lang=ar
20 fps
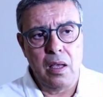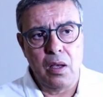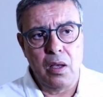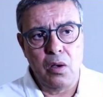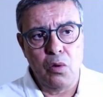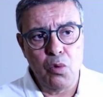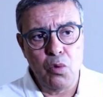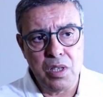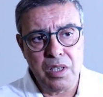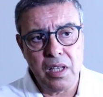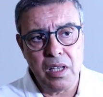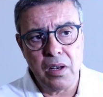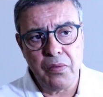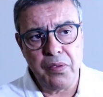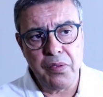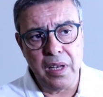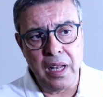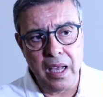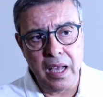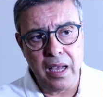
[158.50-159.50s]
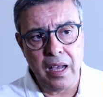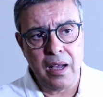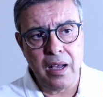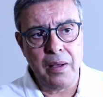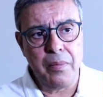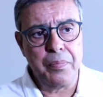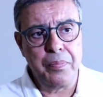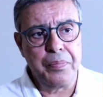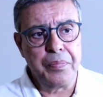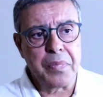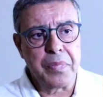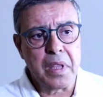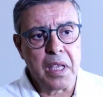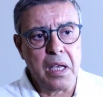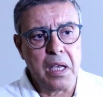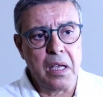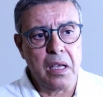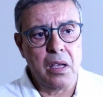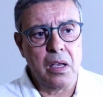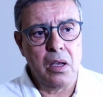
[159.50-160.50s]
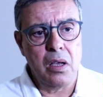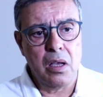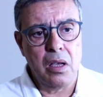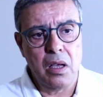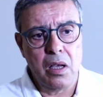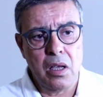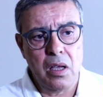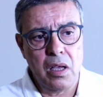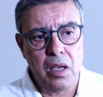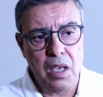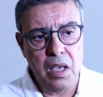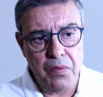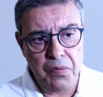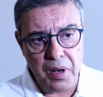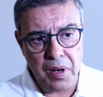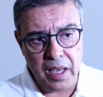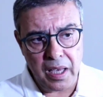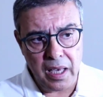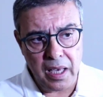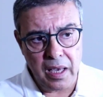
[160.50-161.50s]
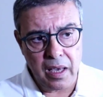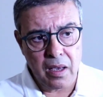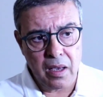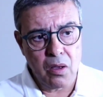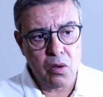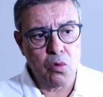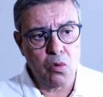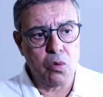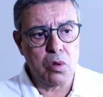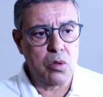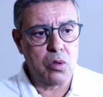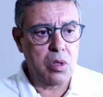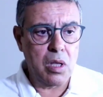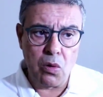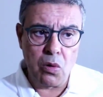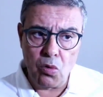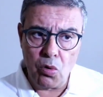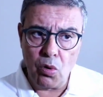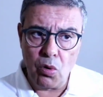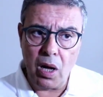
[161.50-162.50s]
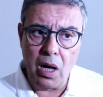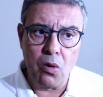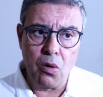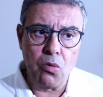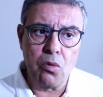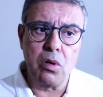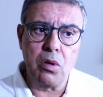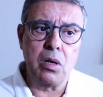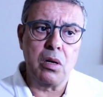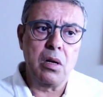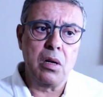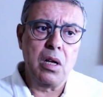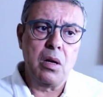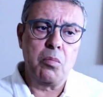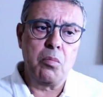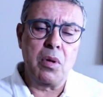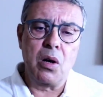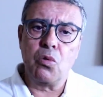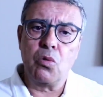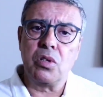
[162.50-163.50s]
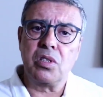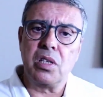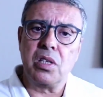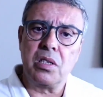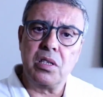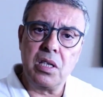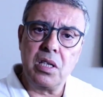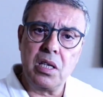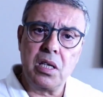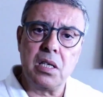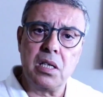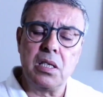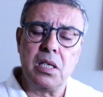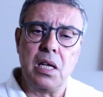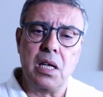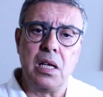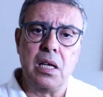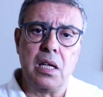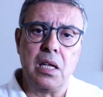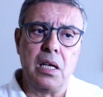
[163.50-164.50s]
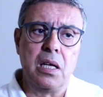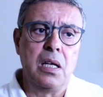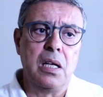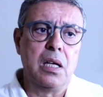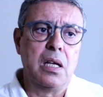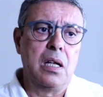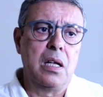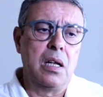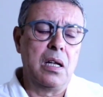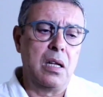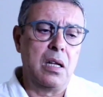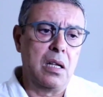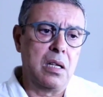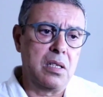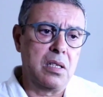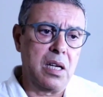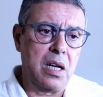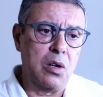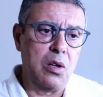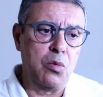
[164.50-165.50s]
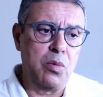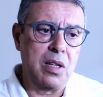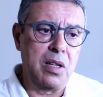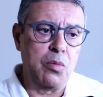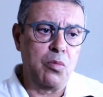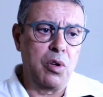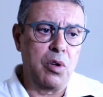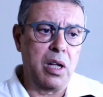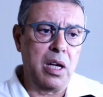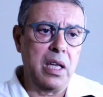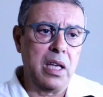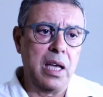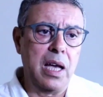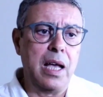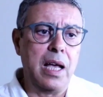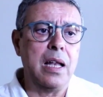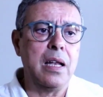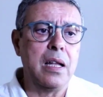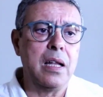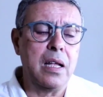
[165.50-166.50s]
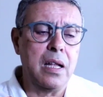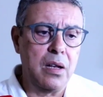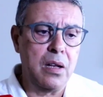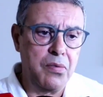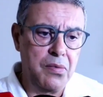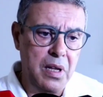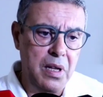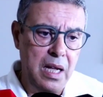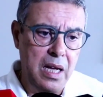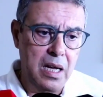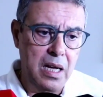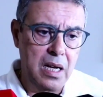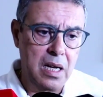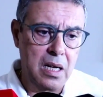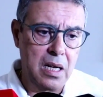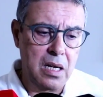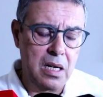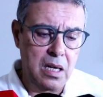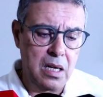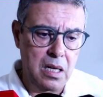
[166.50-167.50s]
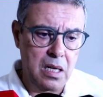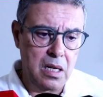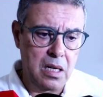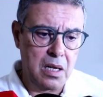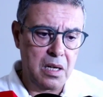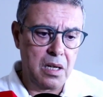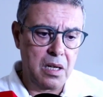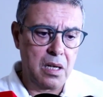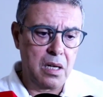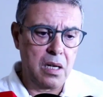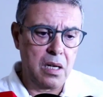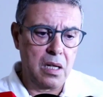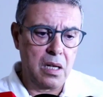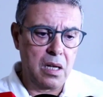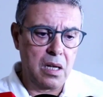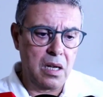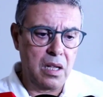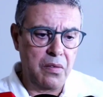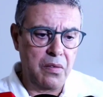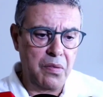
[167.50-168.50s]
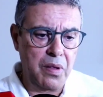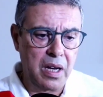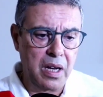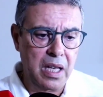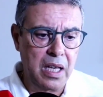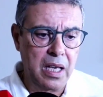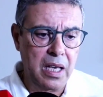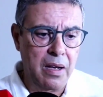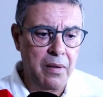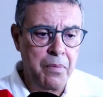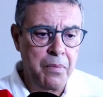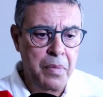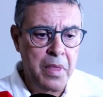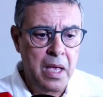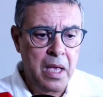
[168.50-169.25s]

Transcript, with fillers: وزير فلاحه افريقي والدوله حول ما هو التاثير ديال التقلبات المناخيه على الفلاحه آه، الافريقيه